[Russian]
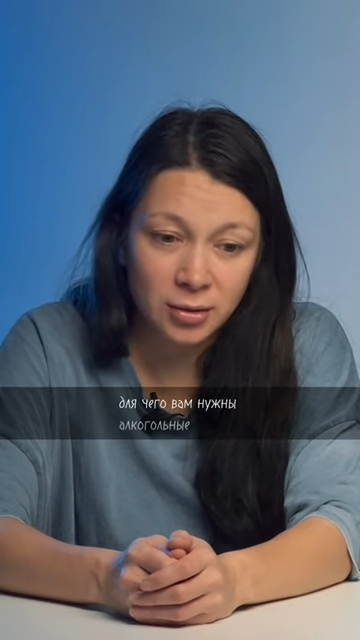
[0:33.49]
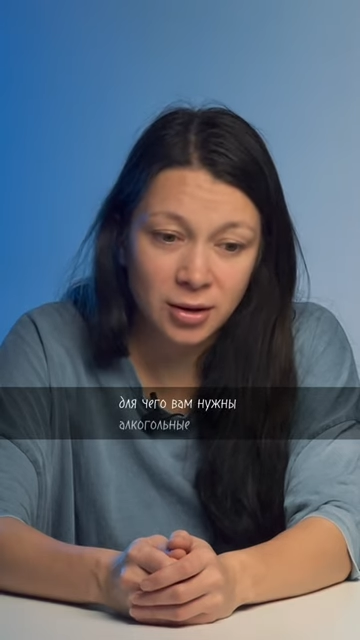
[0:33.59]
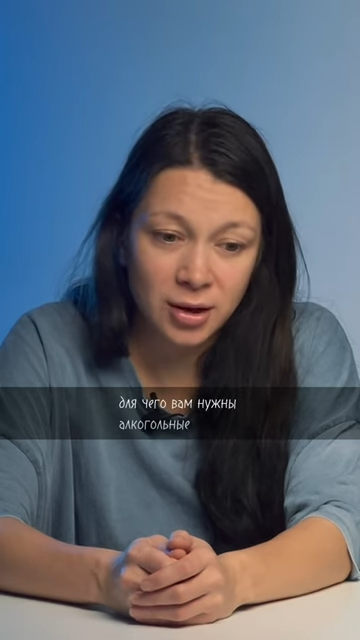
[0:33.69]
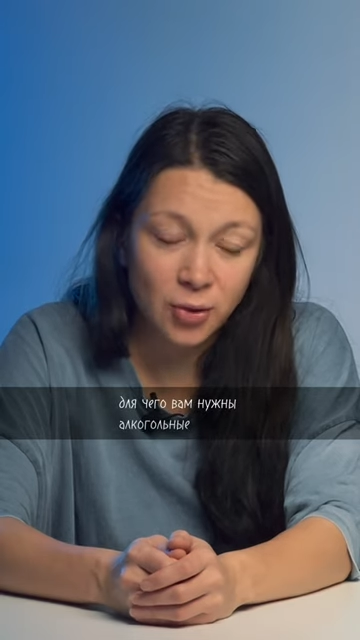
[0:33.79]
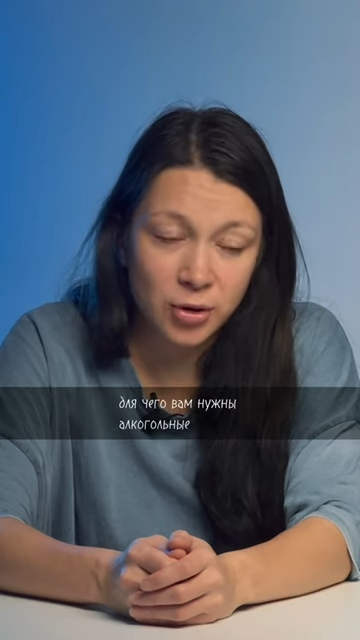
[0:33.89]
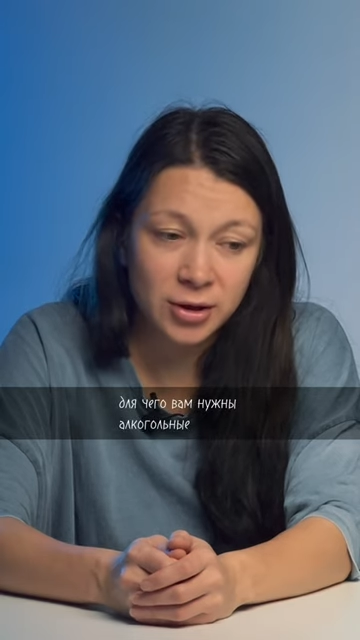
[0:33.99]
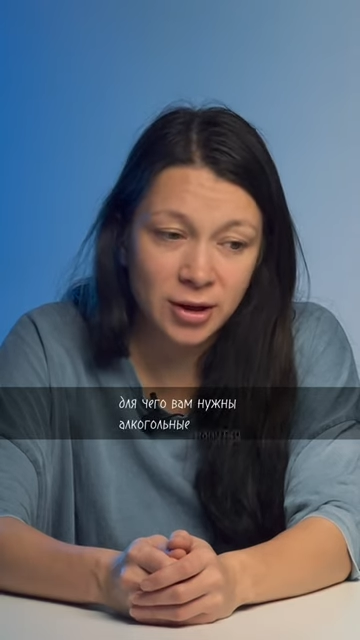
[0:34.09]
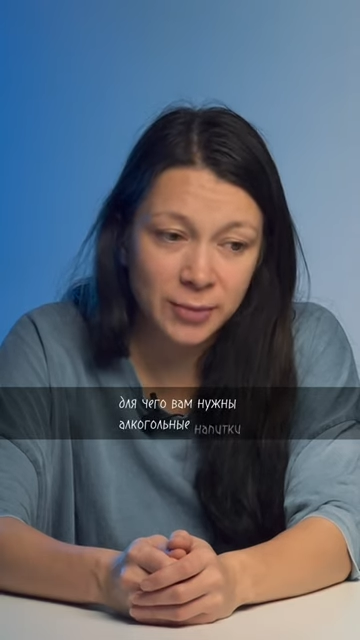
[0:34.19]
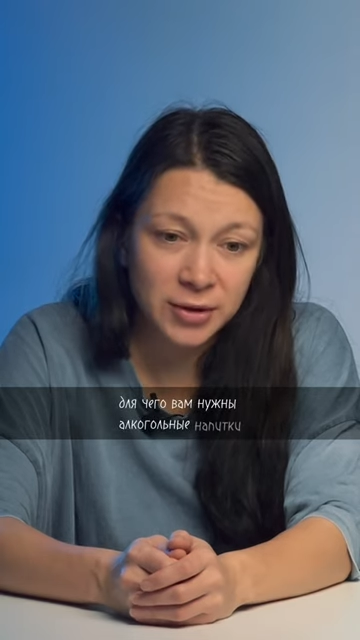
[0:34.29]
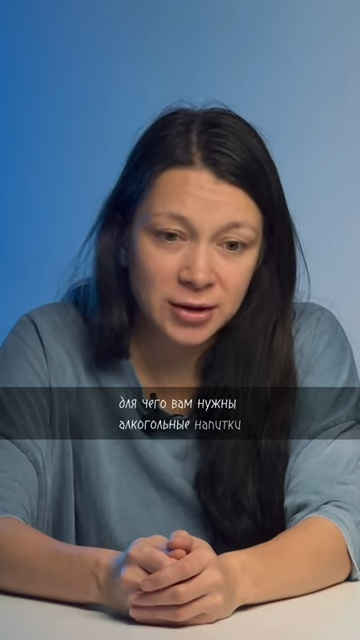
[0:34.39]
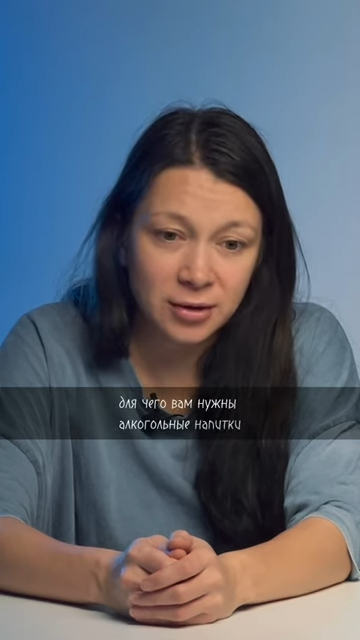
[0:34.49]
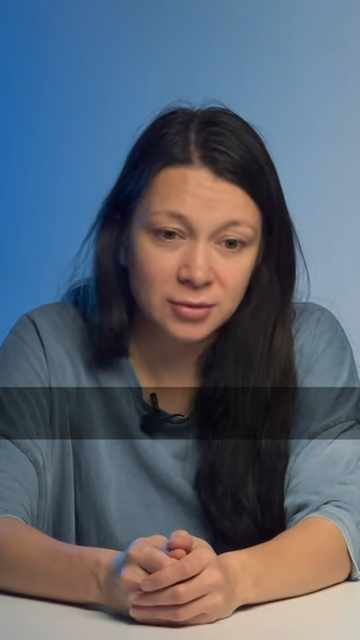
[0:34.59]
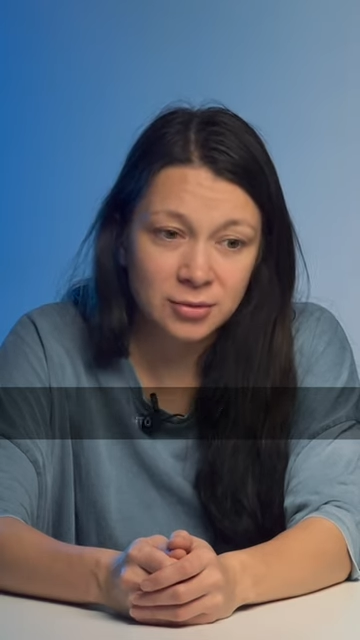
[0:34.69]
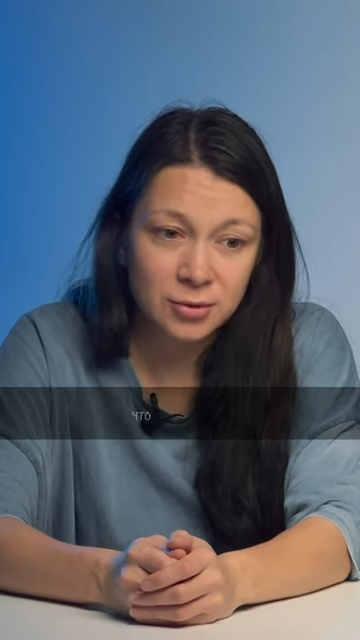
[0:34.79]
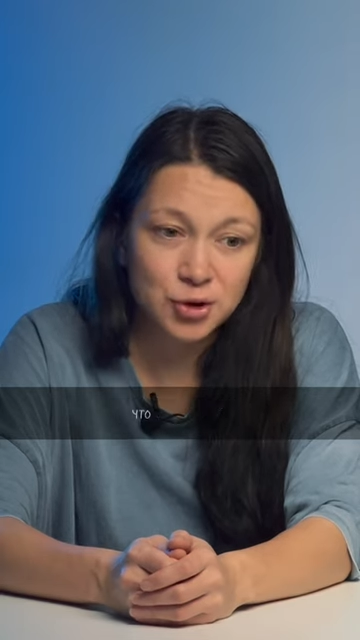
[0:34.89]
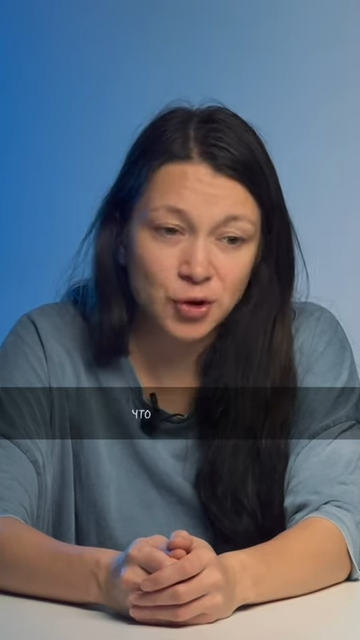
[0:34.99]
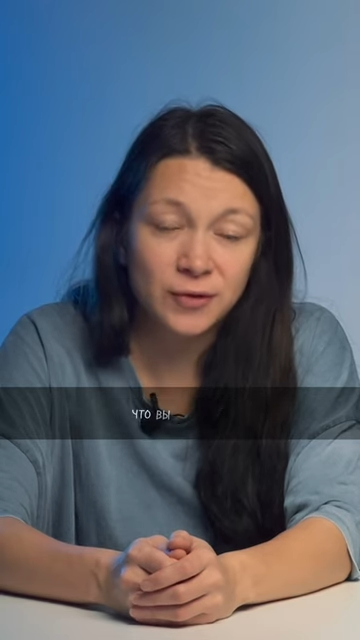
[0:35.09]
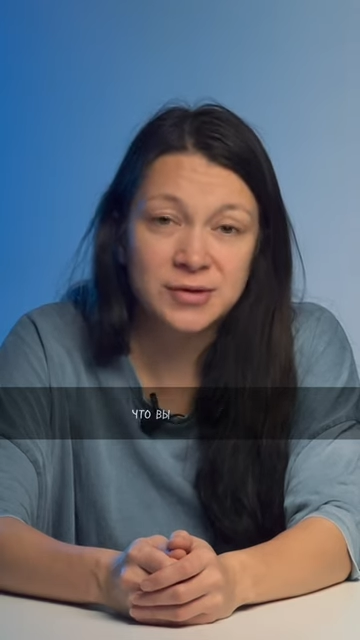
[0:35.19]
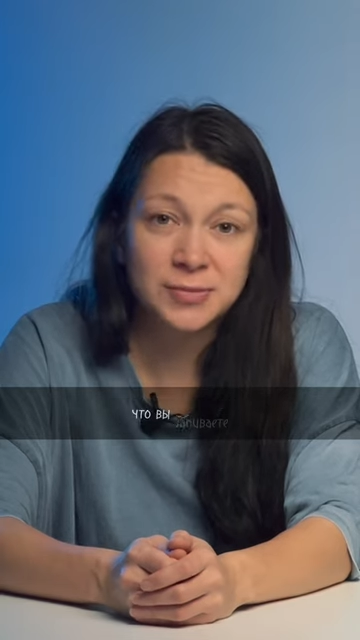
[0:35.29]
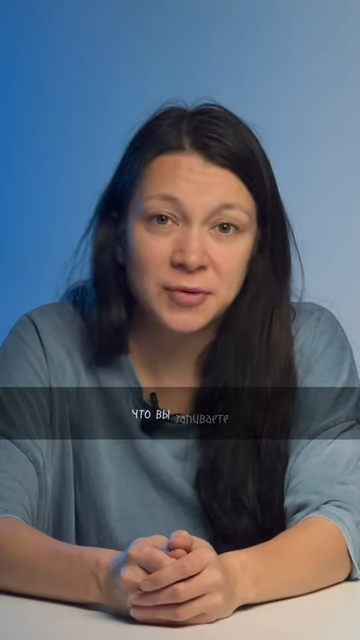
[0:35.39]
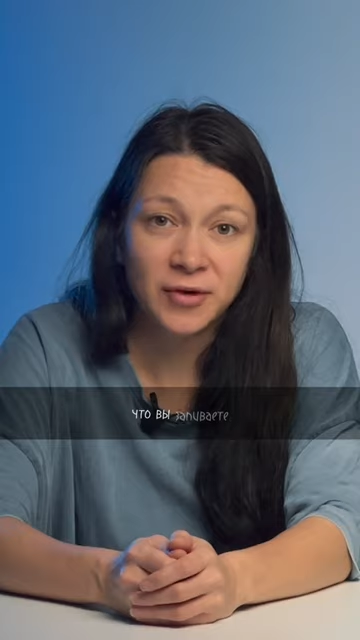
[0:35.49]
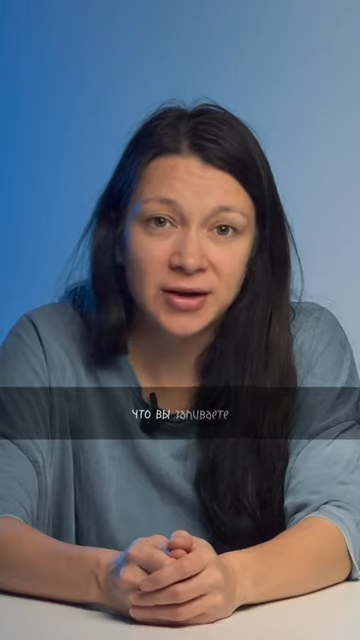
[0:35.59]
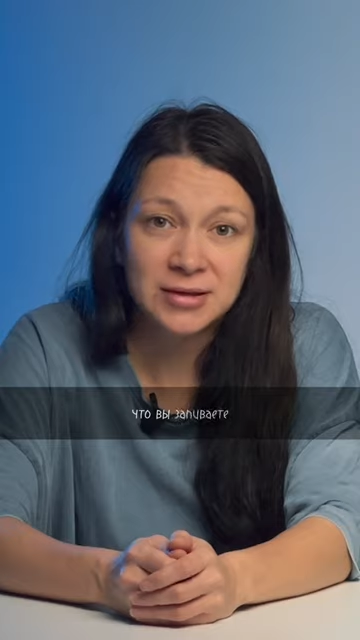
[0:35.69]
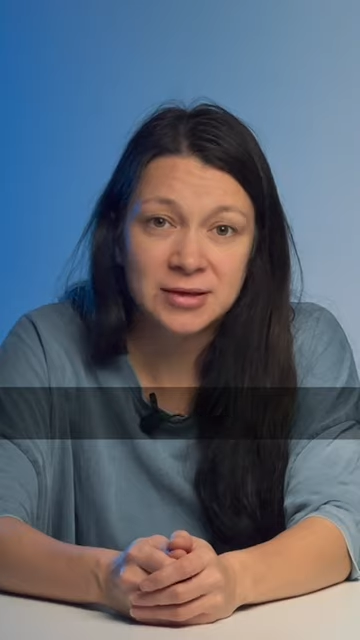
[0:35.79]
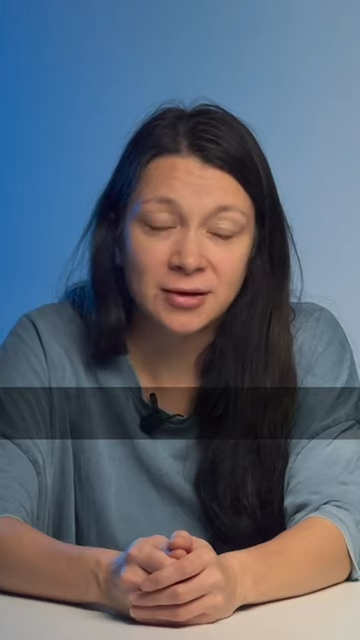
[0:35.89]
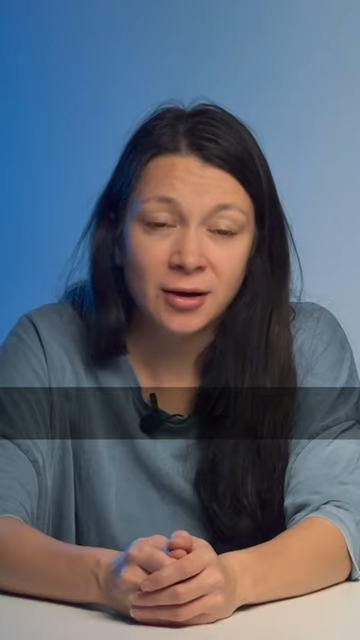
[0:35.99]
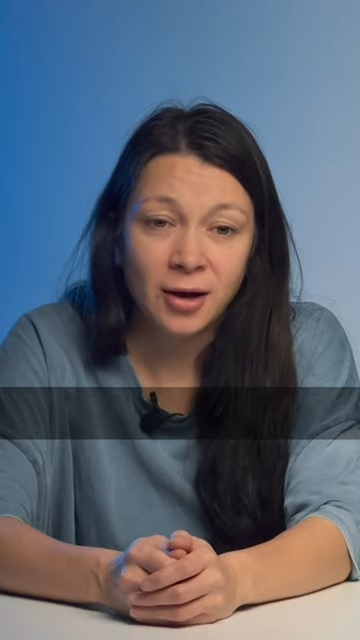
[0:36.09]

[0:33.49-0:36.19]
алкогольные напитки, что вы запиваете,